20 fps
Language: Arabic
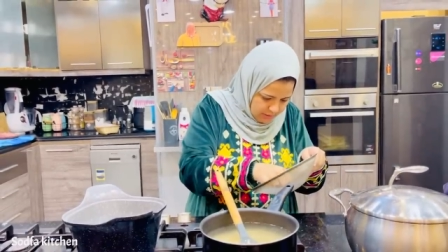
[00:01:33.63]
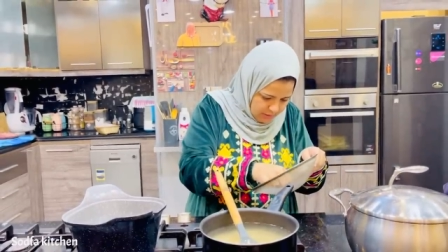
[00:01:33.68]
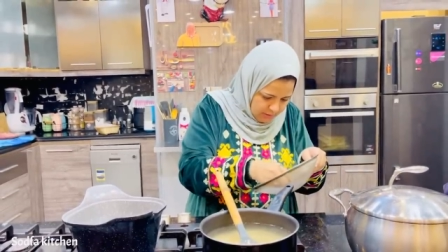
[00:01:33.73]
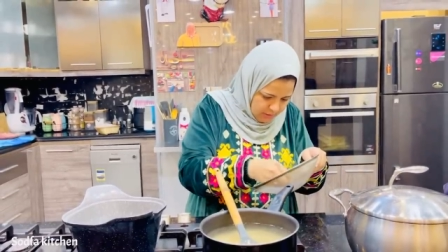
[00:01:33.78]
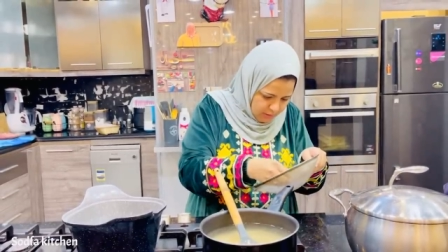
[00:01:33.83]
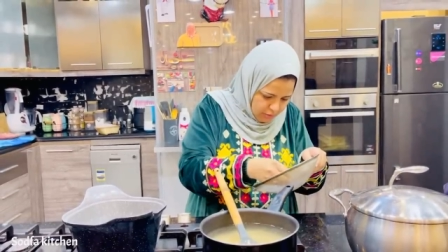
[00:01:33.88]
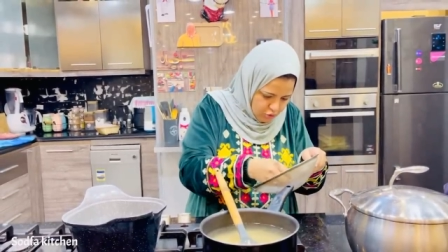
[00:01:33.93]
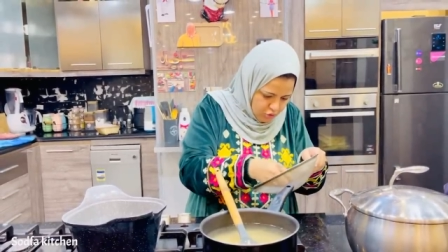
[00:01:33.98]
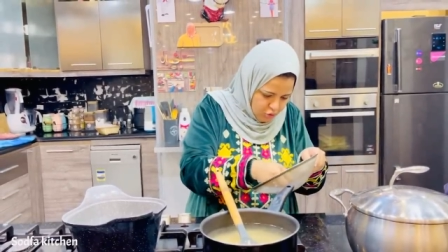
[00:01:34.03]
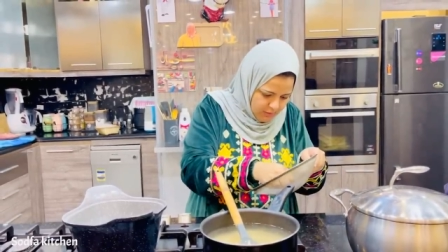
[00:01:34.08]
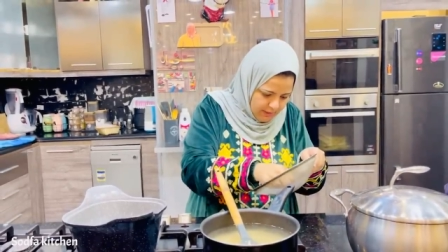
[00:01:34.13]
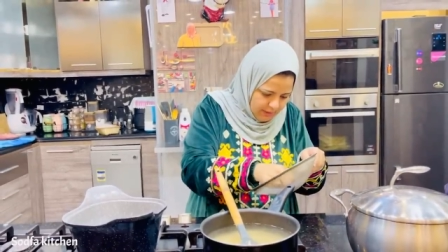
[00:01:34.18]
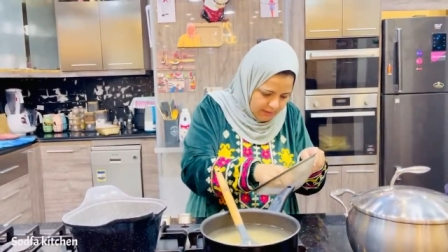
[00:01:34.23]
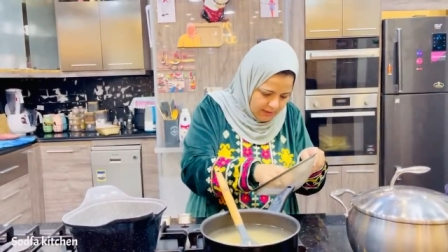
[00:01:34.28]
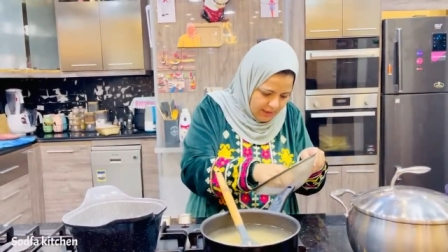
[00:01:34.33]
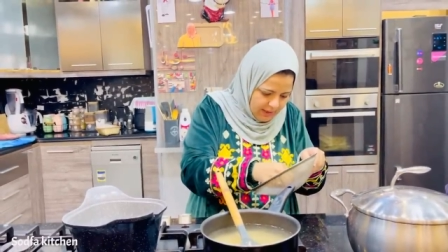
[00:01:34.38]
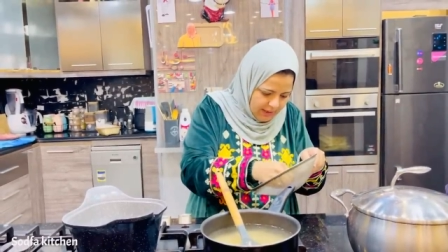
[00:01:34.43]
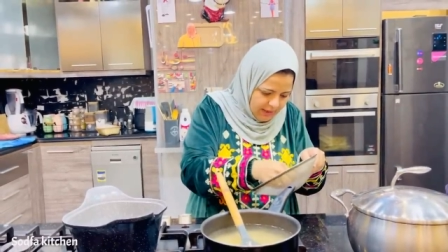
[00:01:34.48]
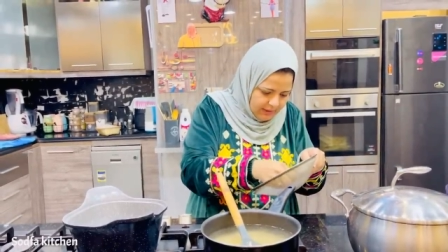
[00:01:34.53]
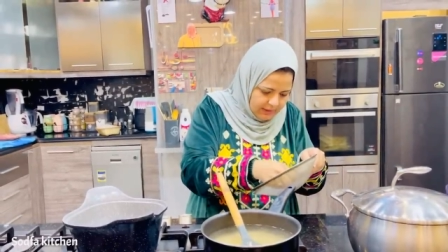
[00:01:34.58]
عايزين يبقى كده
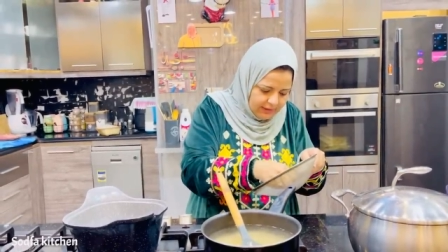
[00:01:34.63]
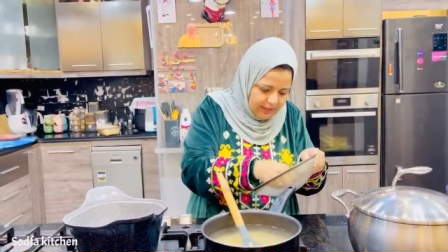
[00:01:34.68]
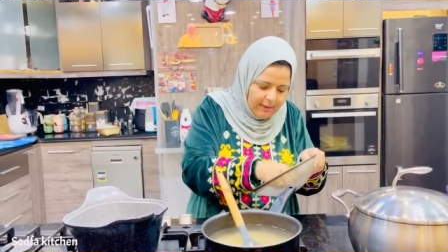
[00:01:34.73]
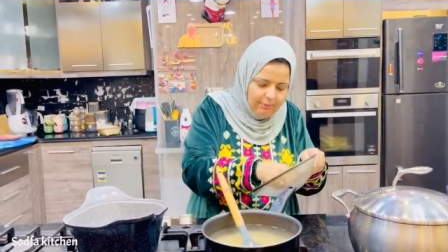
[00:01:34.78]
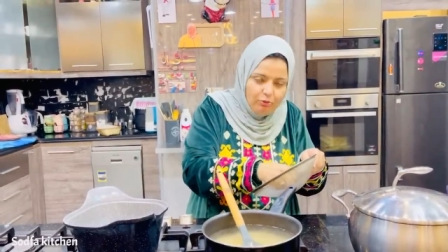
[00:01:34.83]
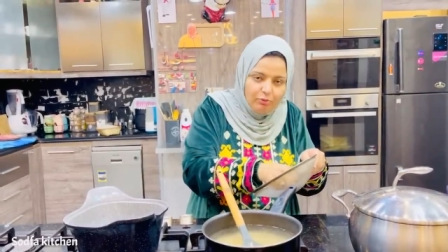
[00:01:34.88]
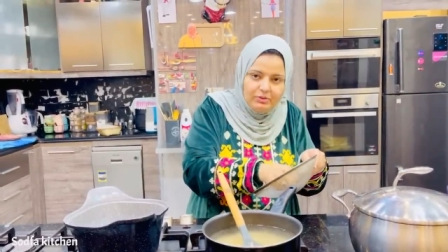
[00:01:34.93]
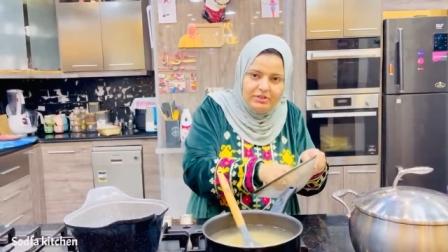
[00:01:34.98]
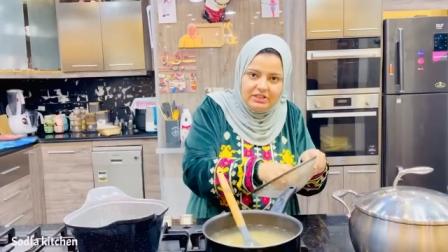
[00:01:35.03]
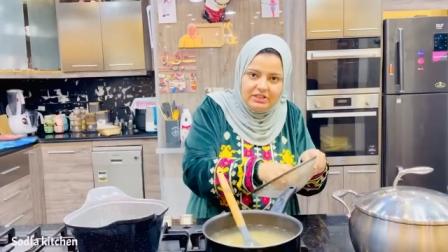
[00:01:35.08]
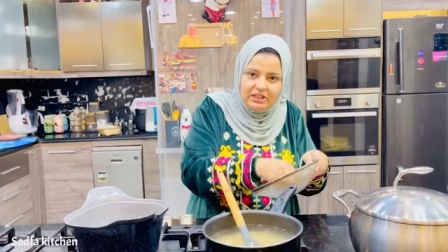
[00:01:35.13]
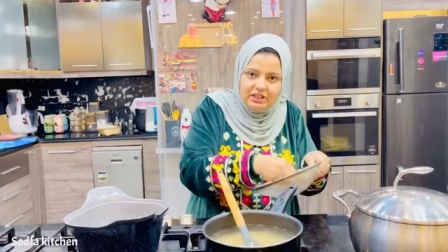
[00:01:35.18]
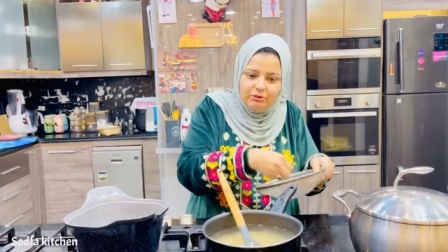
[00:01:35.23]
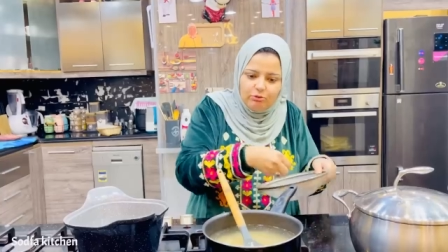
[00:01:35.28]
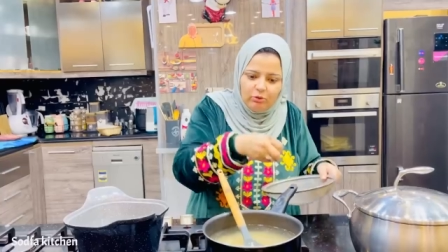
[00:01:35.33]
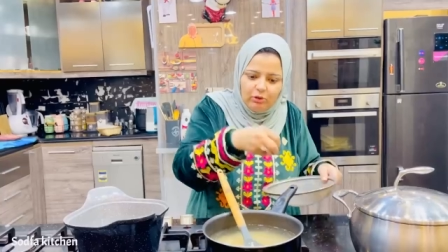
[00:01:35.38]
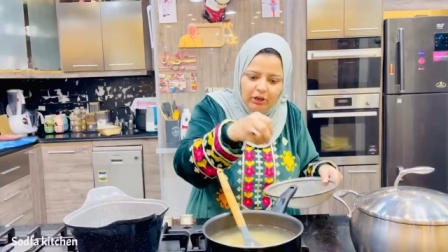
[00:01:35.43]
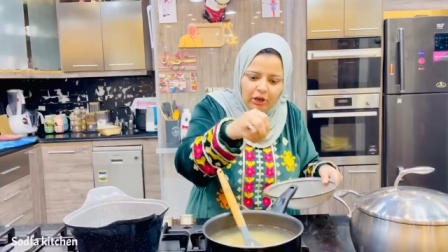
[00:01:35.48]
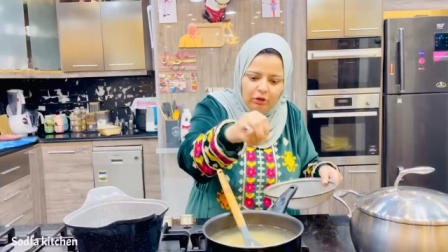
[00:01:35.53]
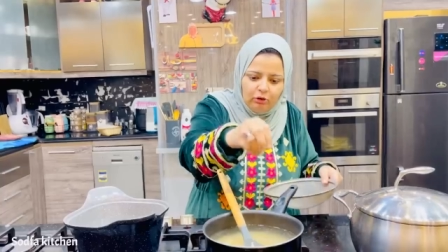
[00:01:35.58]
ايه طعمه مستوي
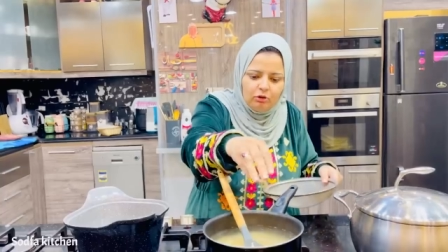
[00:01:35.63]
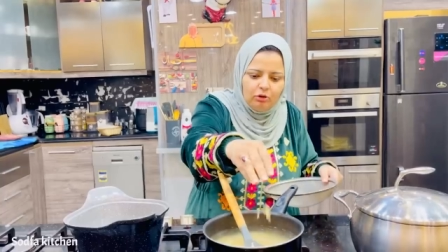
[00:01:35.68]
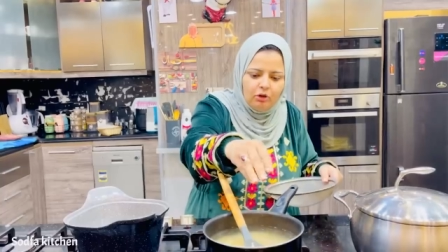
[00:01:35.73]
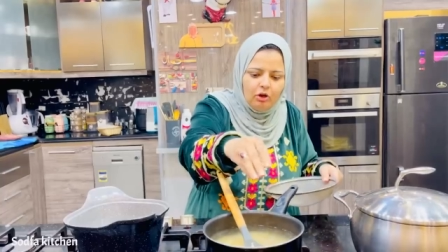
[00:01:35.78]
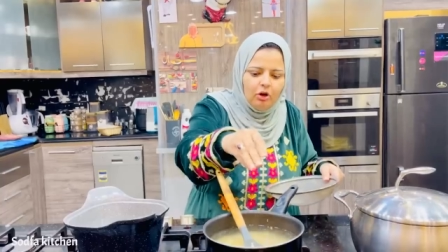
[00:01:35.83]
وحلو